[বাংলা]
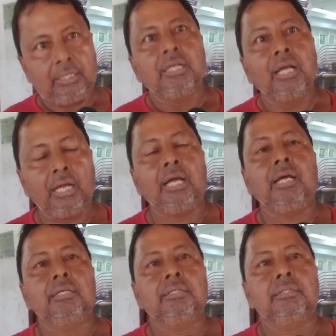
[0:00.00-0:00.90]
হ্যাঁ
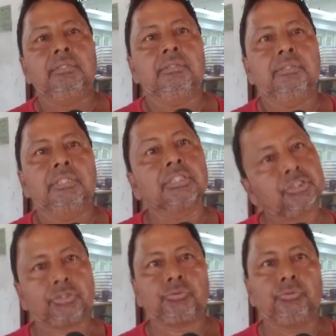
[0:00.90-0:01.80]

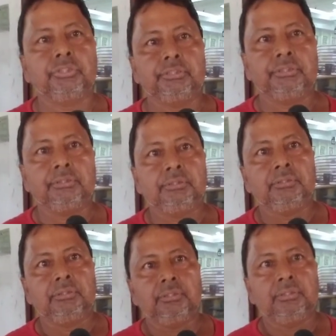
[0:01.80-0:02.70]
ইনসুরেন্স করিয়েছে
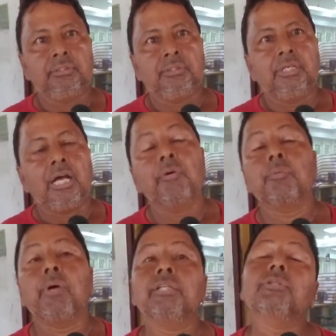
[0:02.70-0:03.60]
আমার
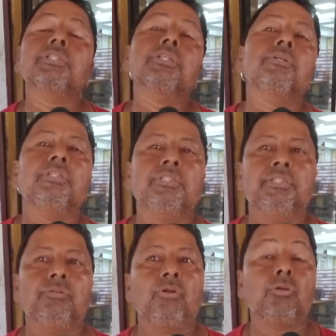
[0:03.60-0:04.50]
বাড়ি হচ্ছে ওই
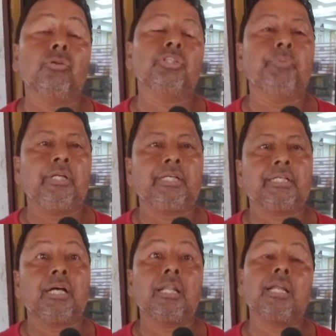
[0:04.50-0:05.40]
হরনদী বেলে
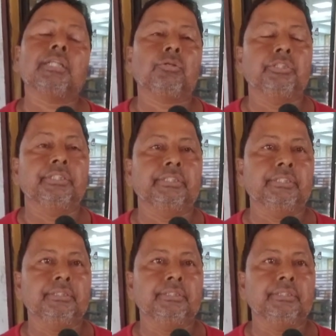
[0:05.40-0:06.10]
কাল্লাঘাটের ওই দিকে